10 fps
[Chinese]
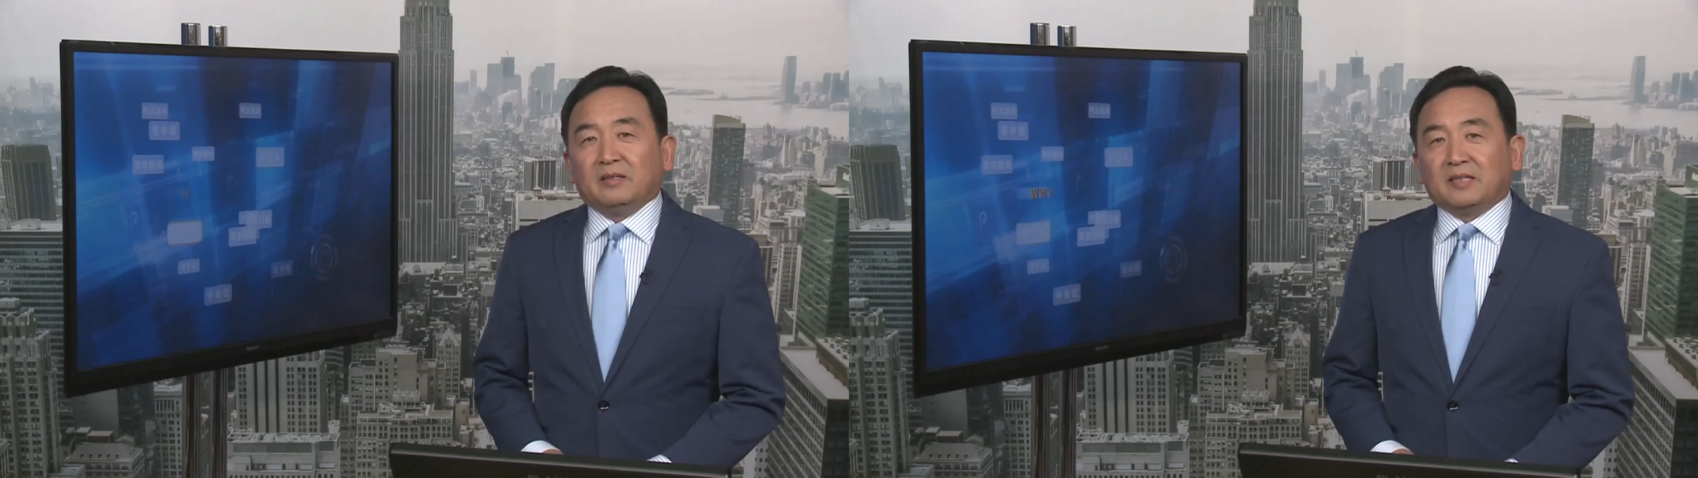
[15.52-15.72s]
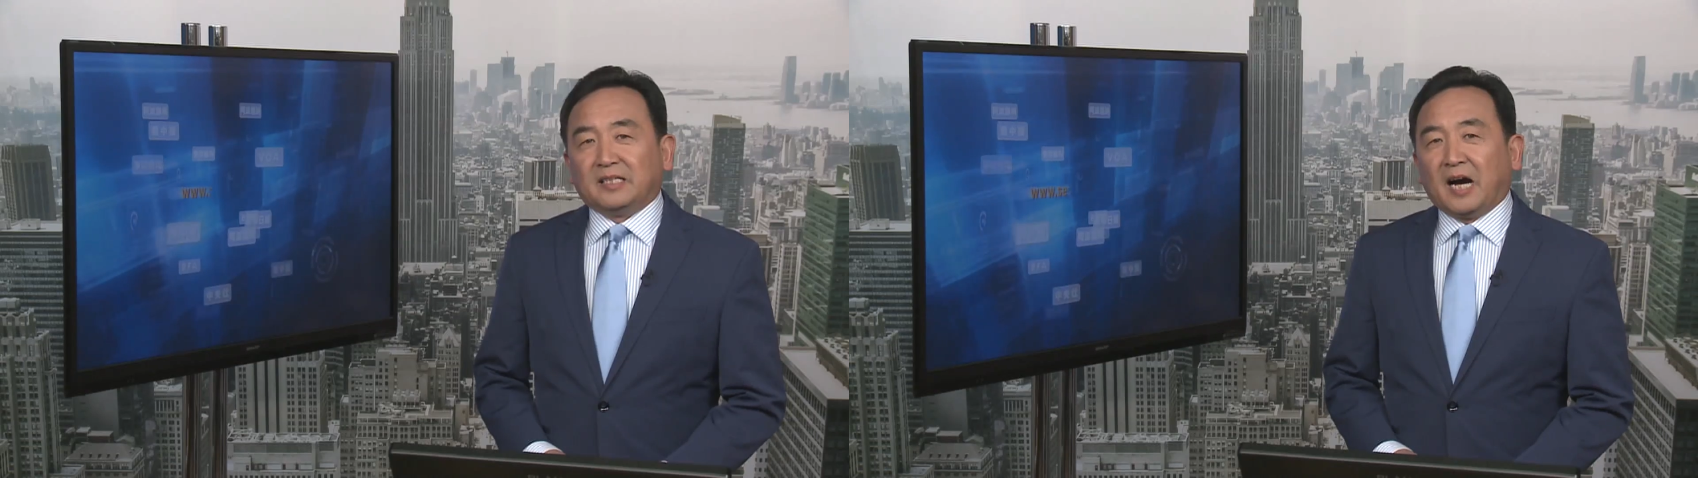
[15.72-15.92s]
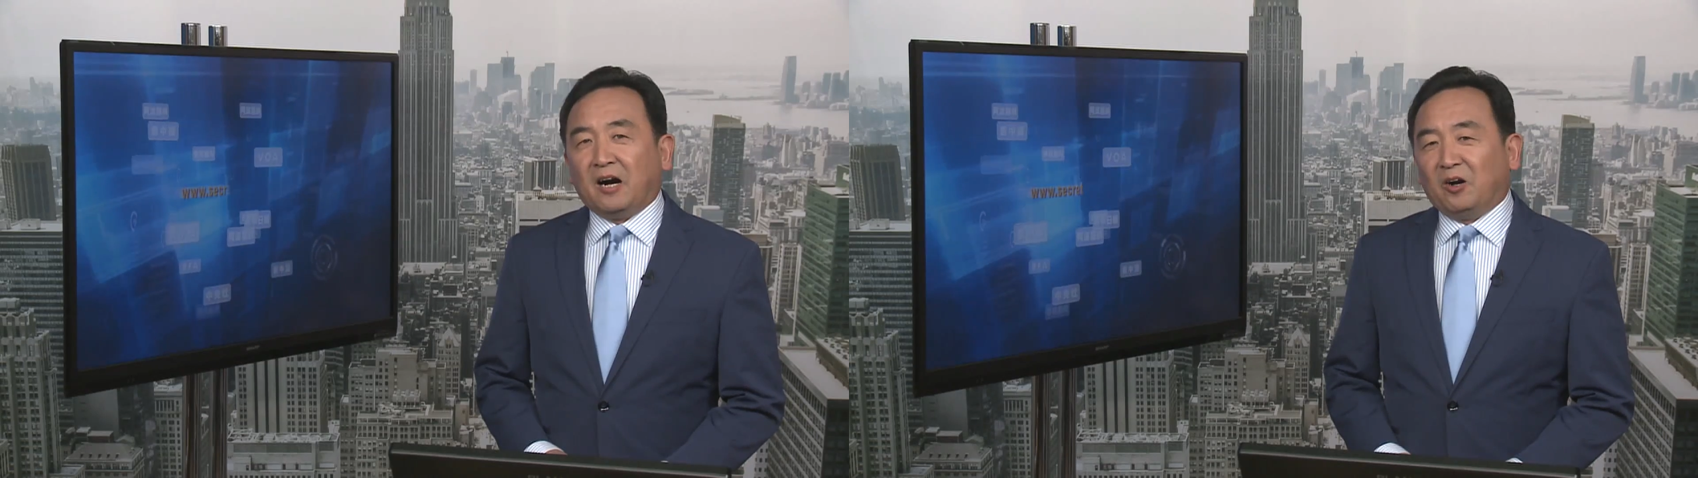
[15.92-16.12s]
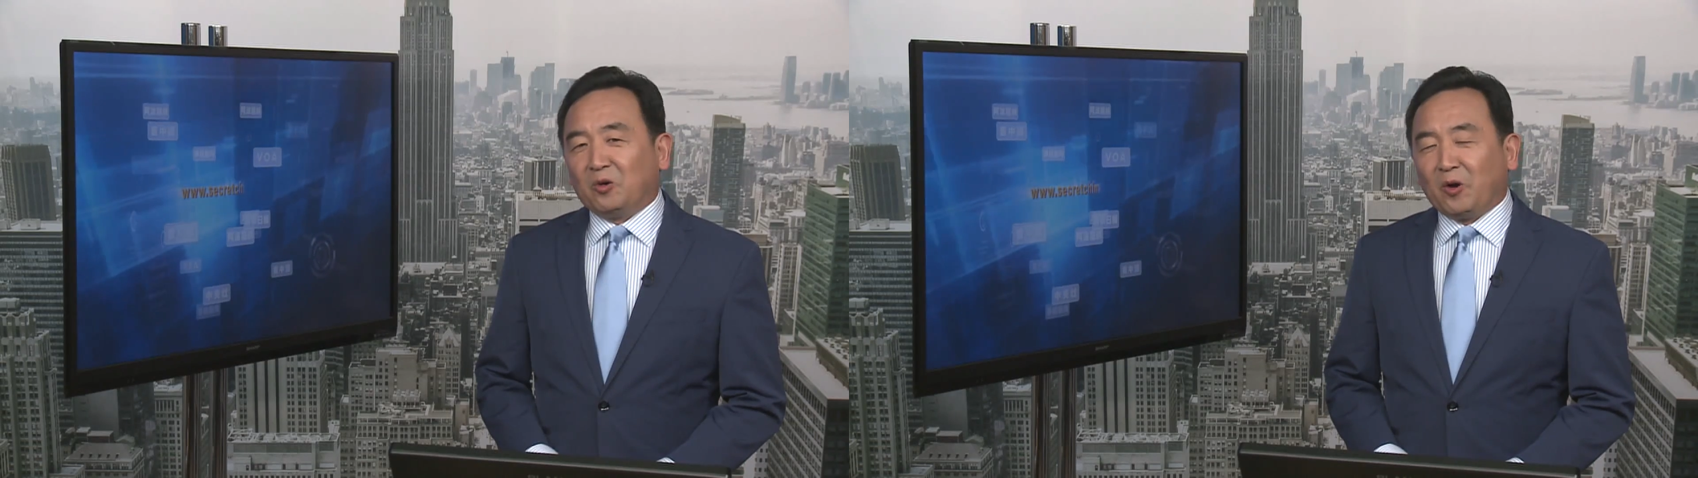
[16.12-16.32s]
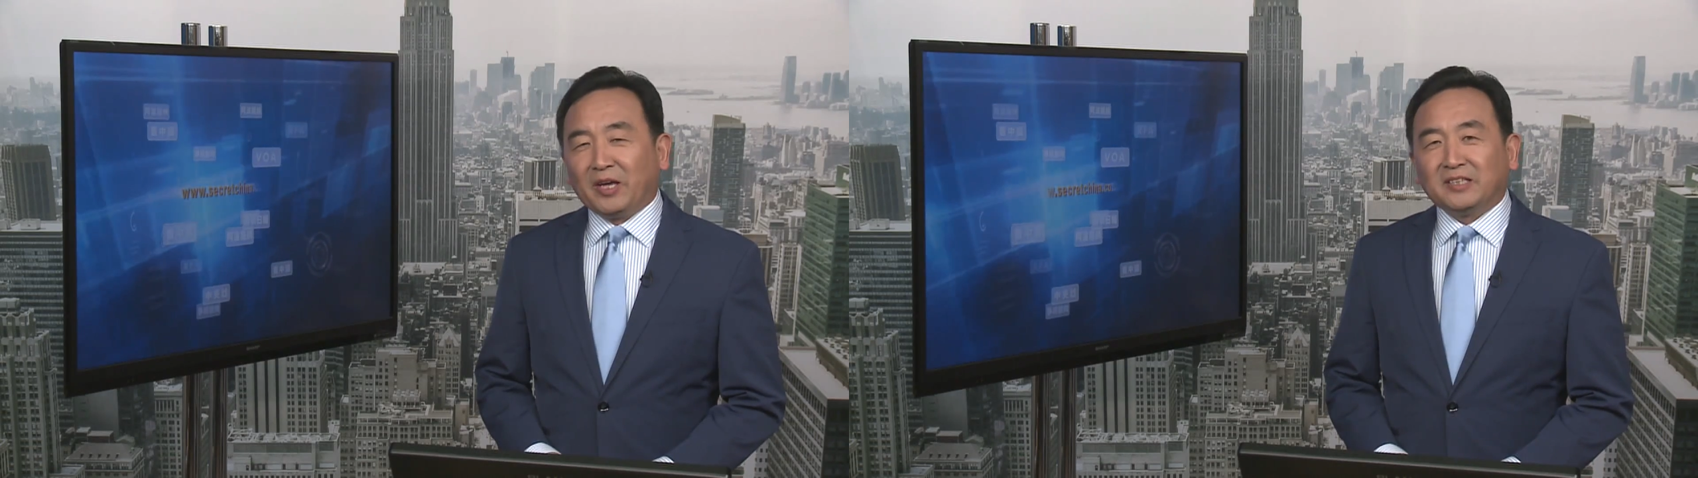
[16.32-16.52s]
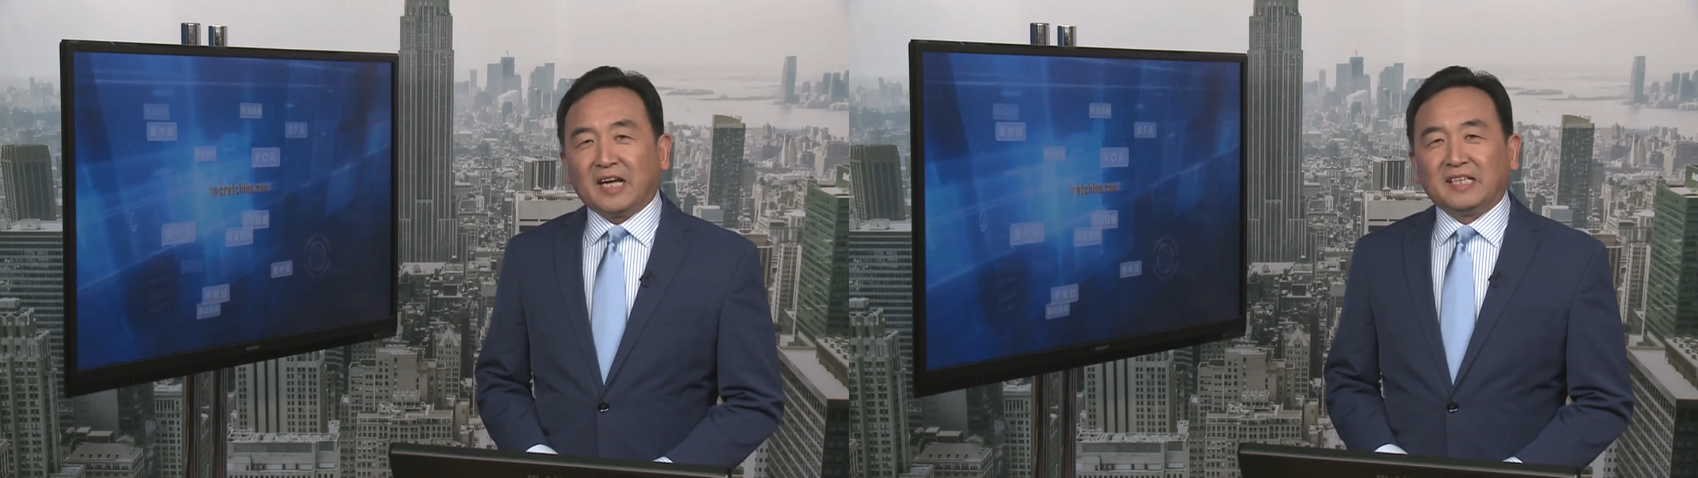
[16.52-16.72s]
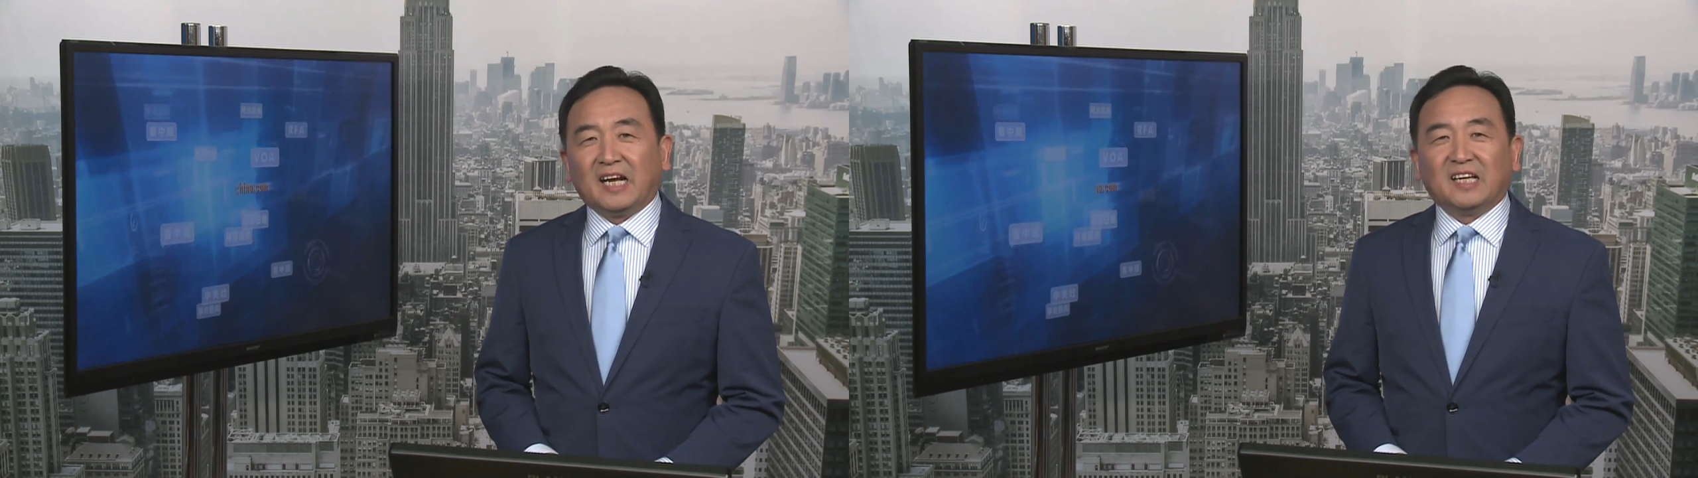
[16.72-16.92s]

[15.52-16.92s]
大家好，欢迎大家